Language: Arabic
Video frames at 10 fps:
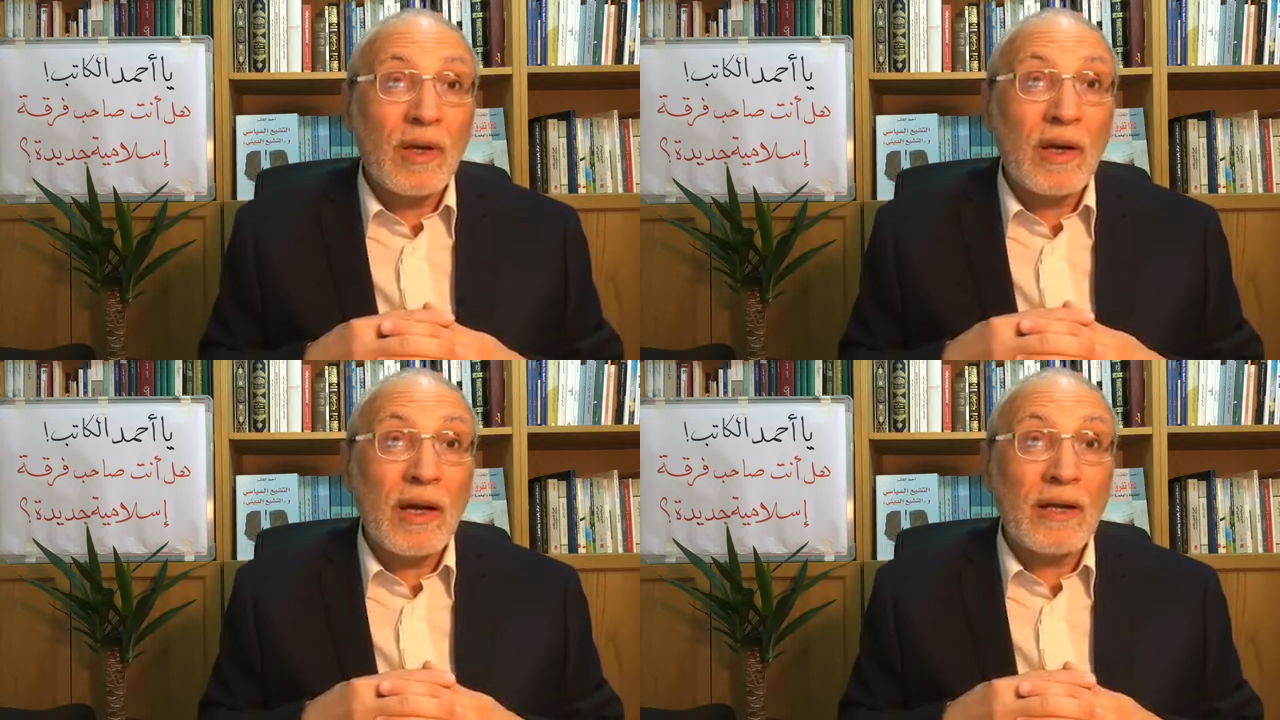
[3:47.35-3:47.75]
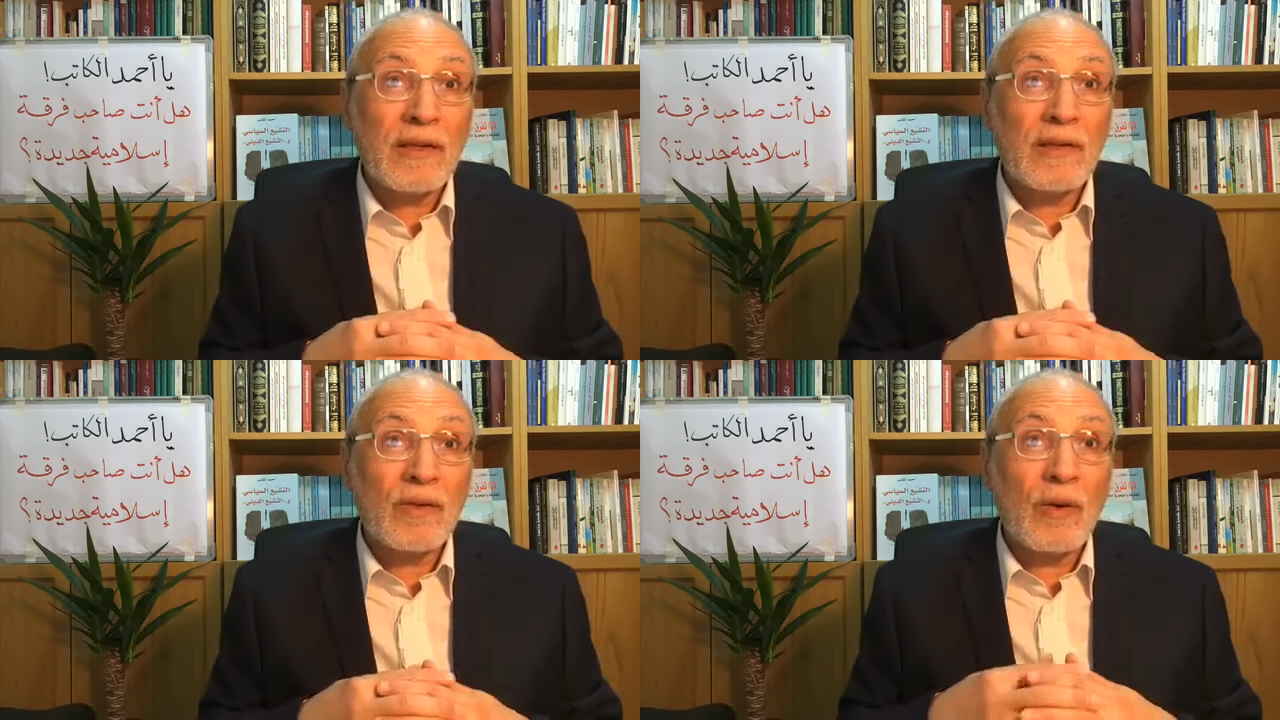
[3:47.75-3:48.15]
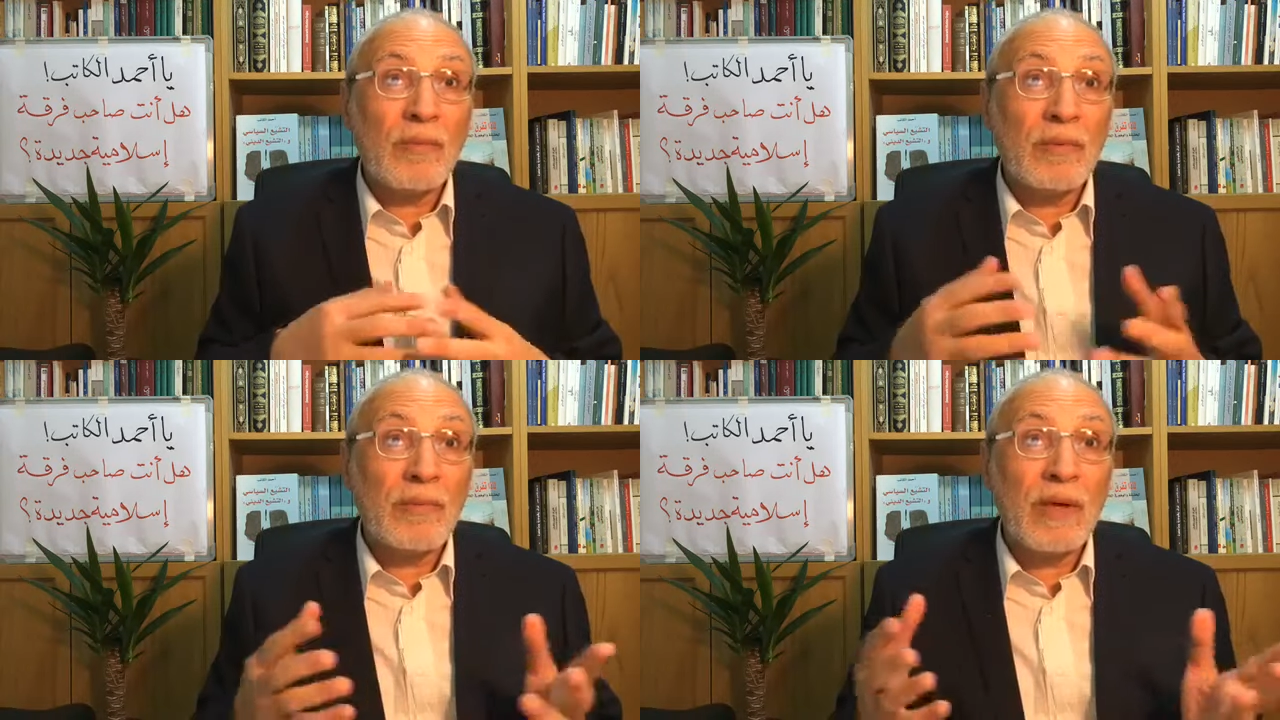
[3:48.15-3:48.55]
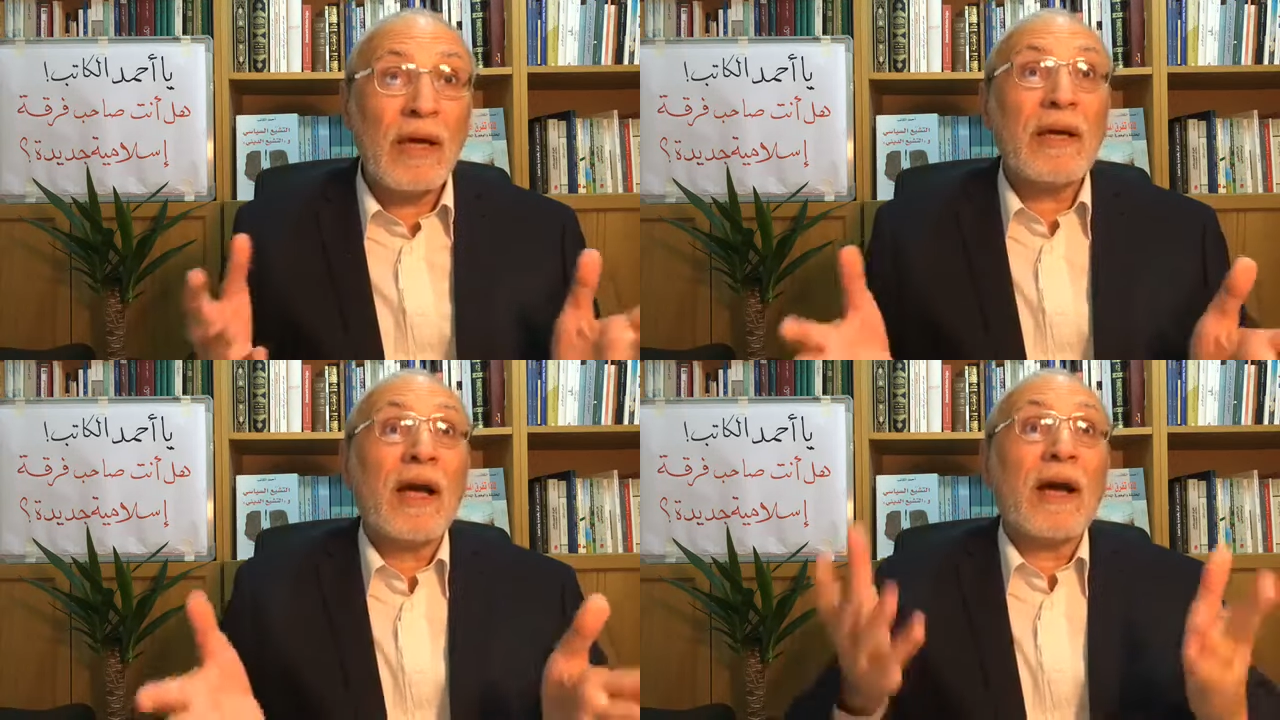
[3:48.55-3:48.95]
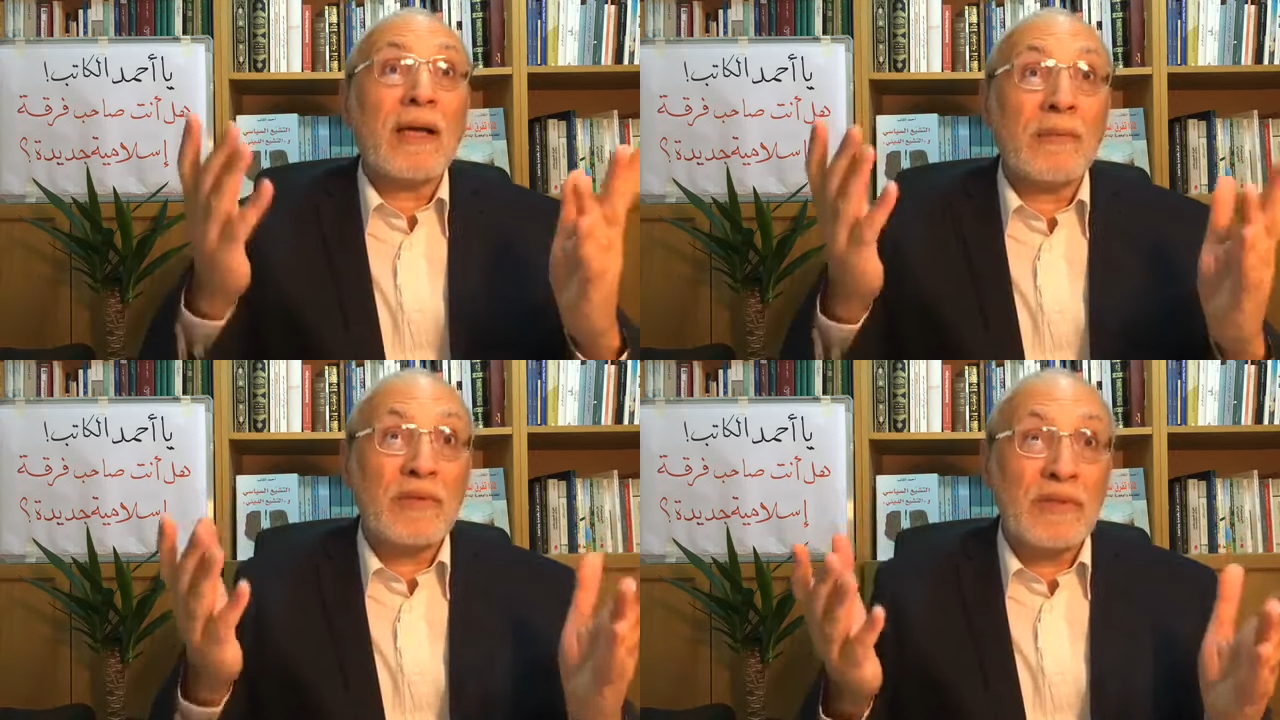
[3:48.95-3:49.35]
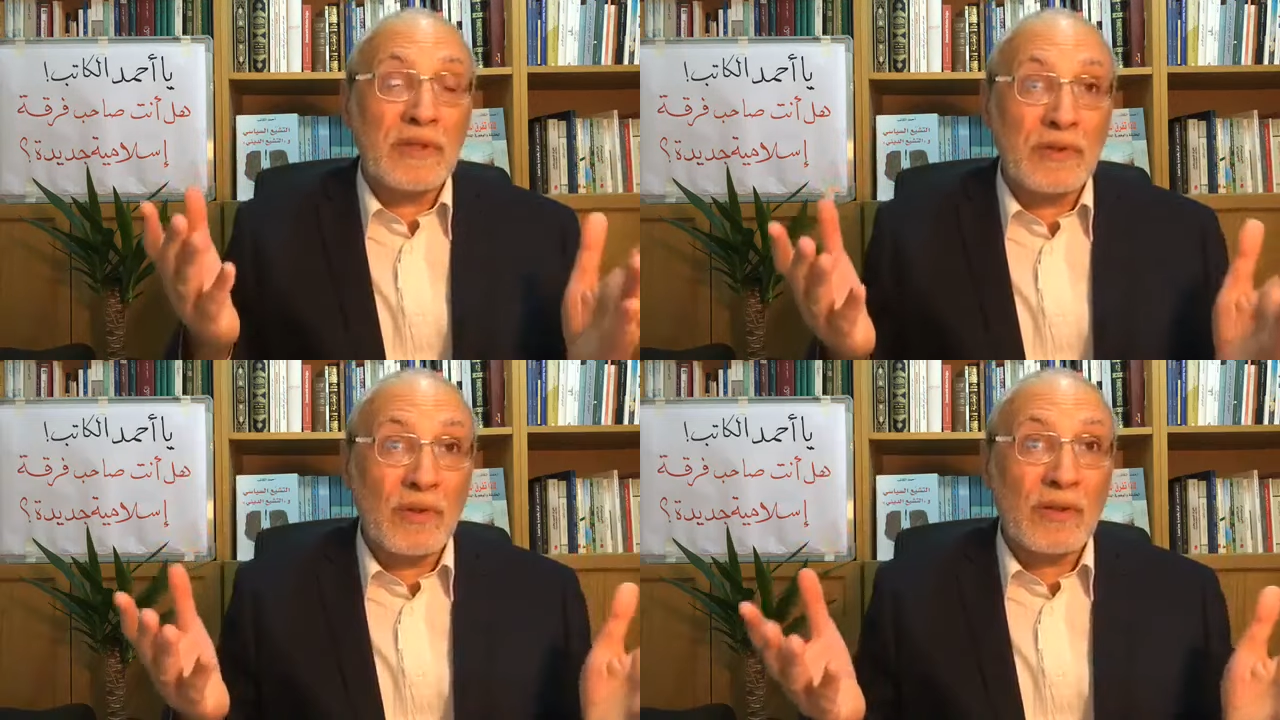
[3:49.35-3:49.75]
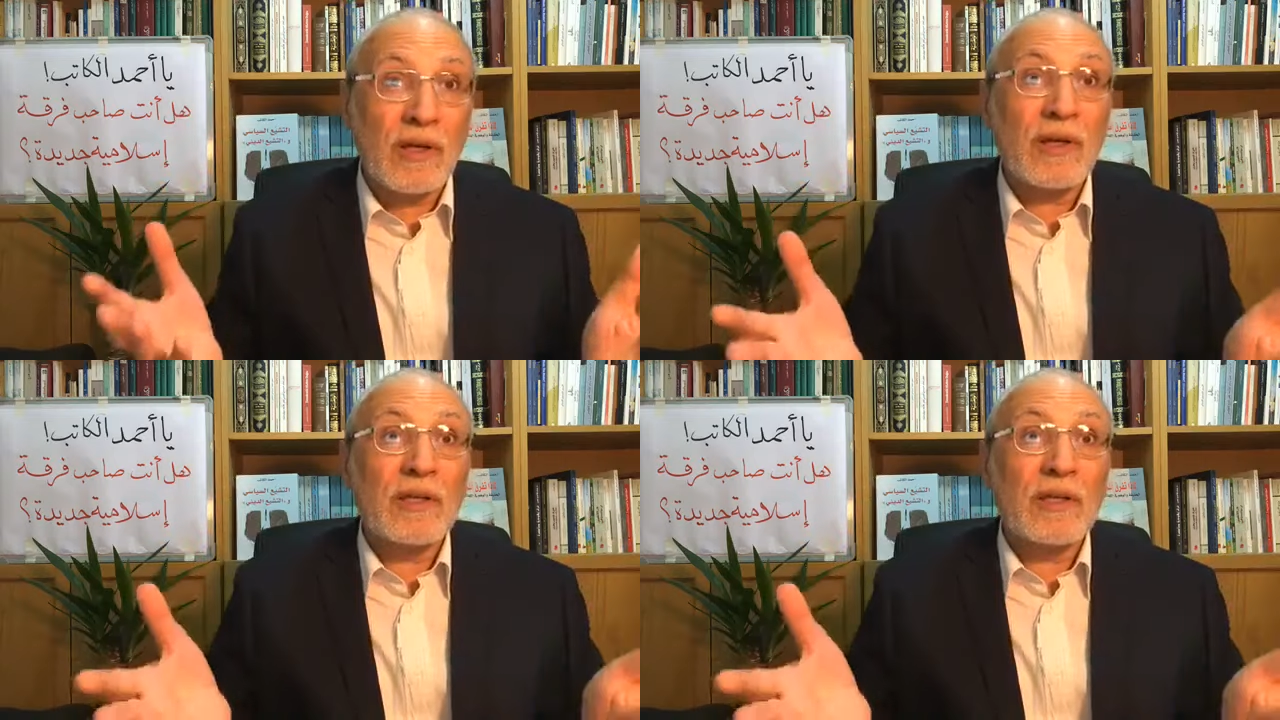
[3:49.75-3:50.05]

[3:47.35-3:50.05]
كانت تؤمن بأي حاكم يجي السلطة